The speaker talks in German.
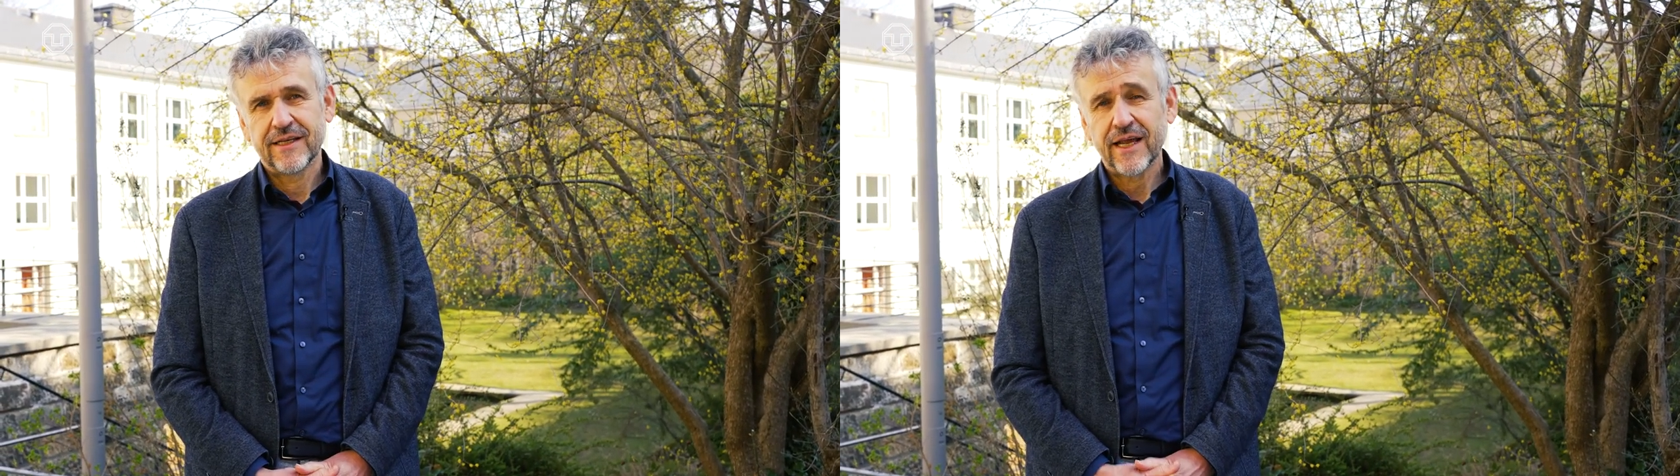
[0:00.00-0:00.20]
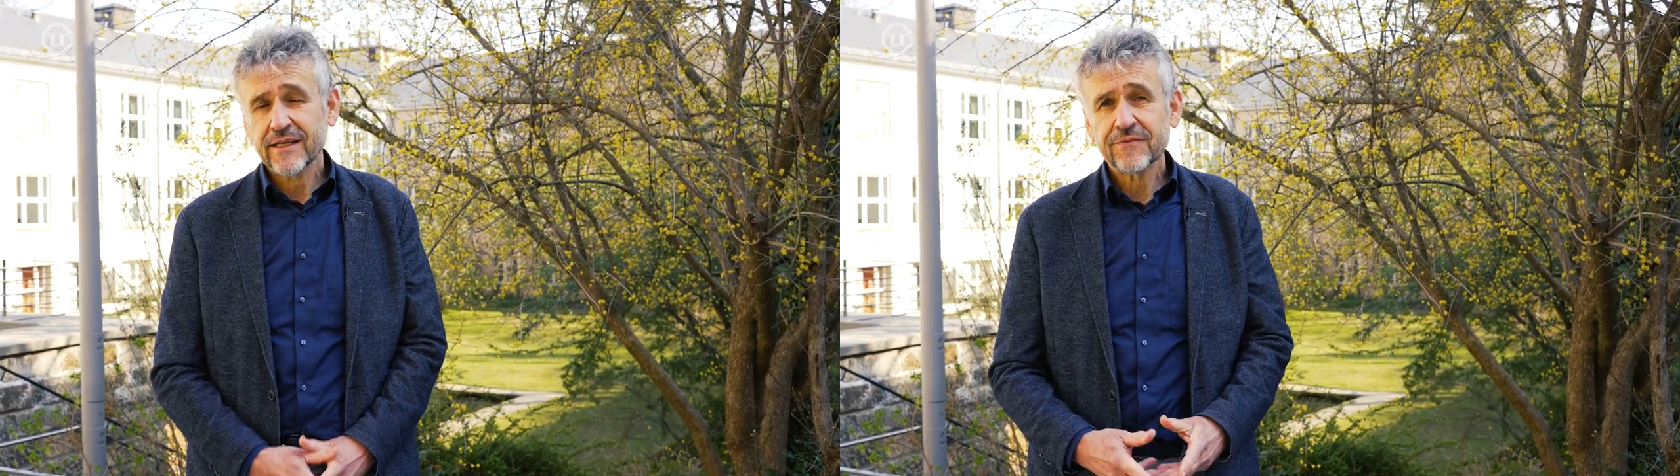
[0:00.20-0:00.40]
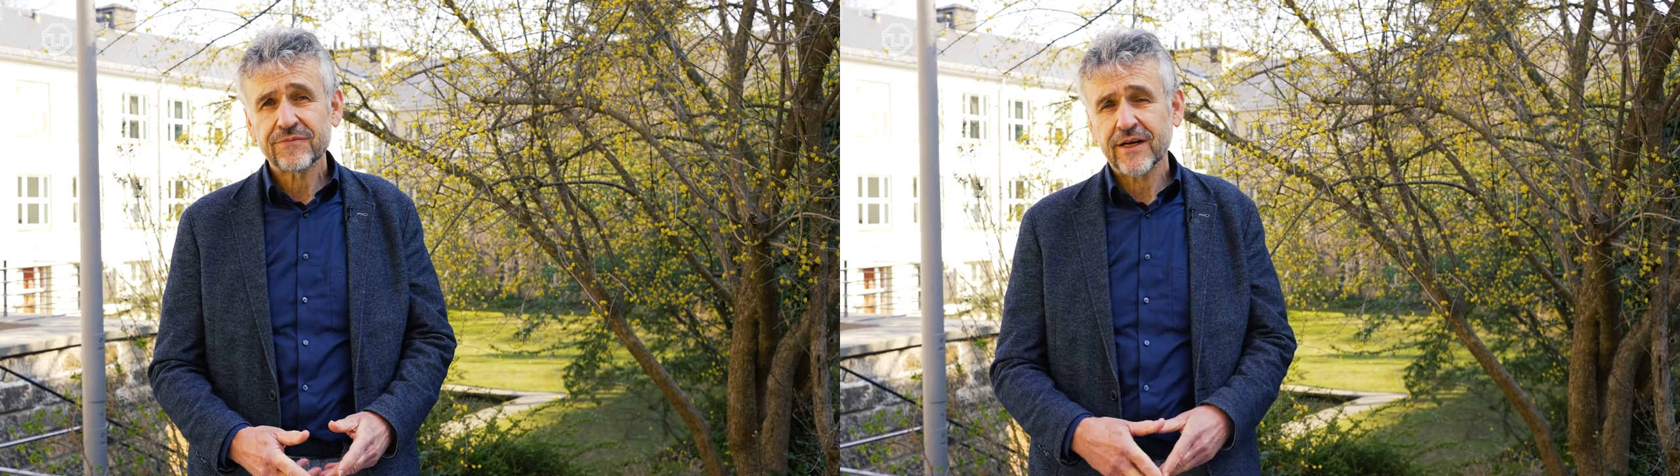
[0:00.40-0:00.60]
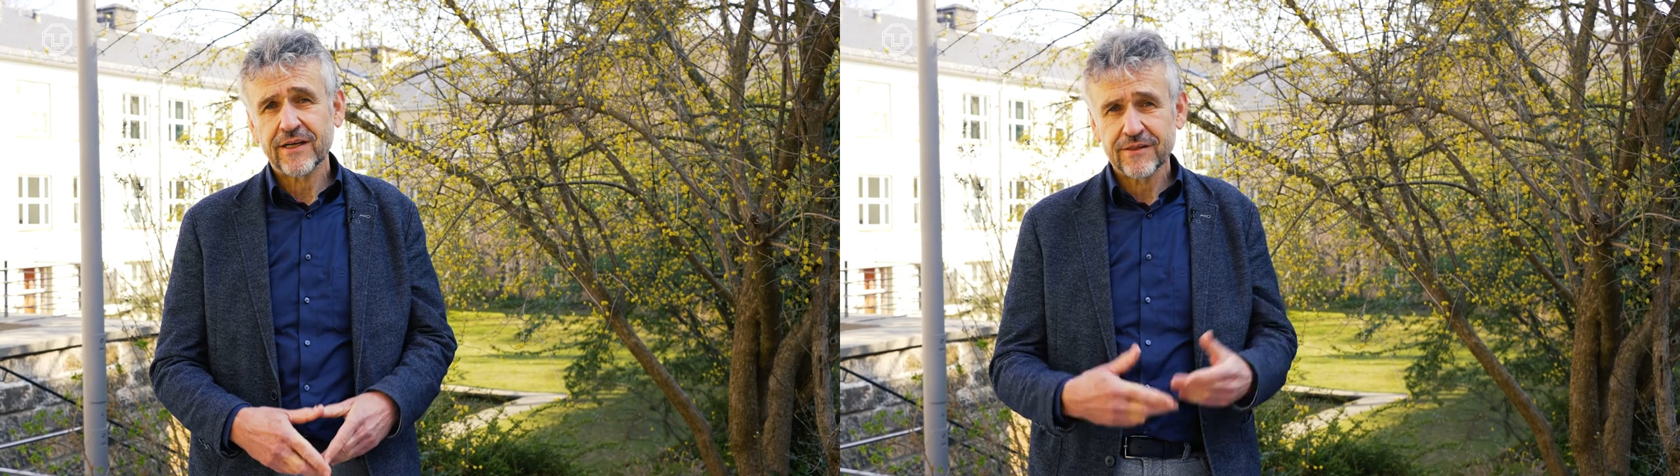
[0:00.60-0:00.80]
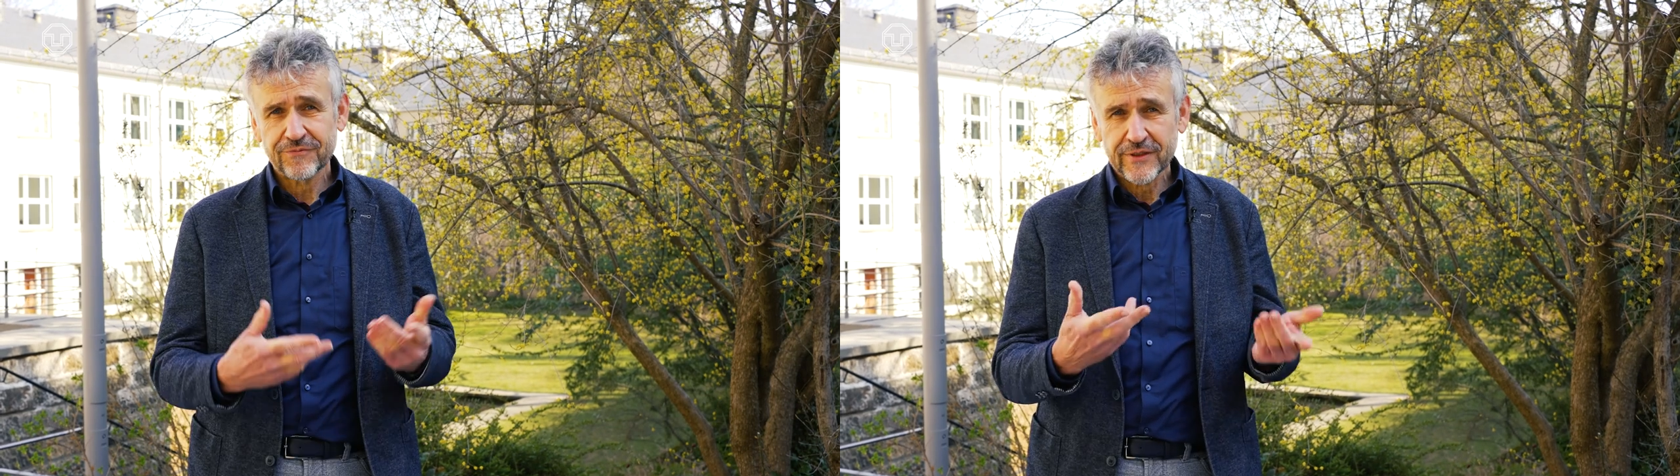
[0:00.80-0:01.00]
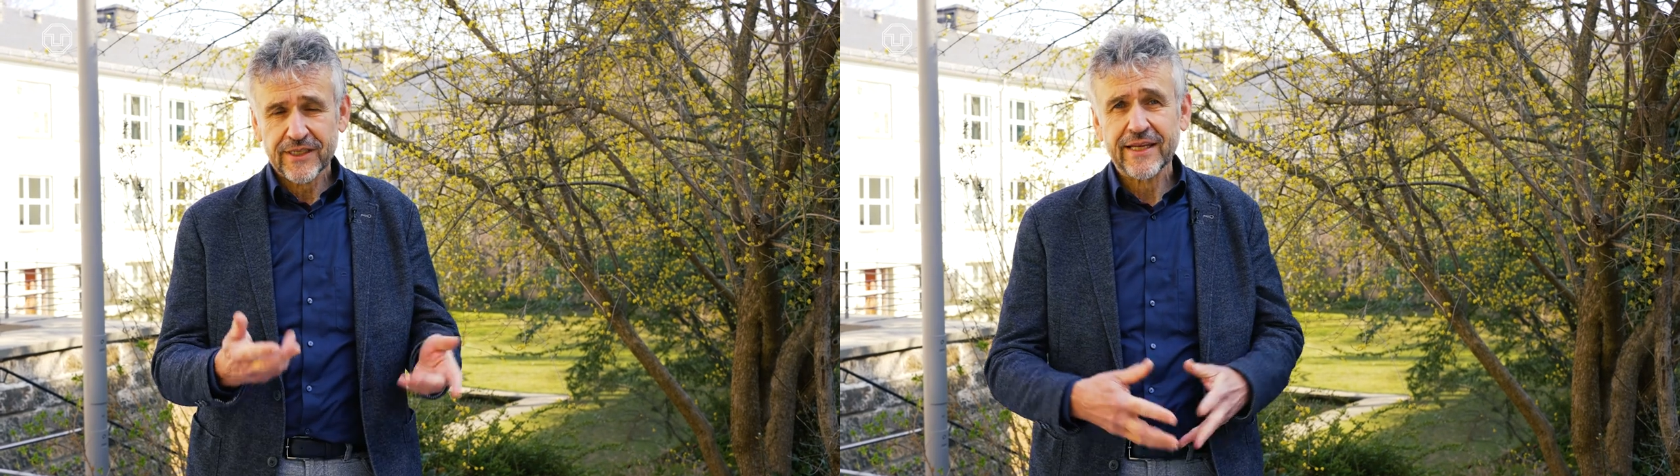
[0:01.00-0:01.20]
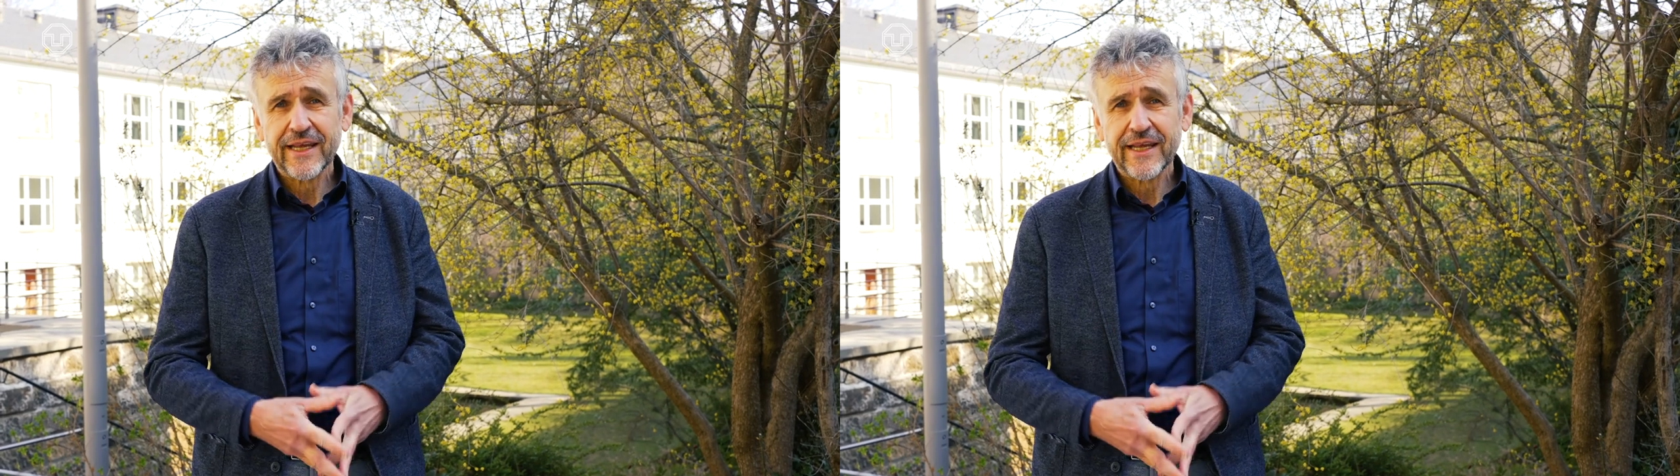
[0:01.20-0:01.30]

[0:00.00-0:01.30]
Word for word: Angefangen von den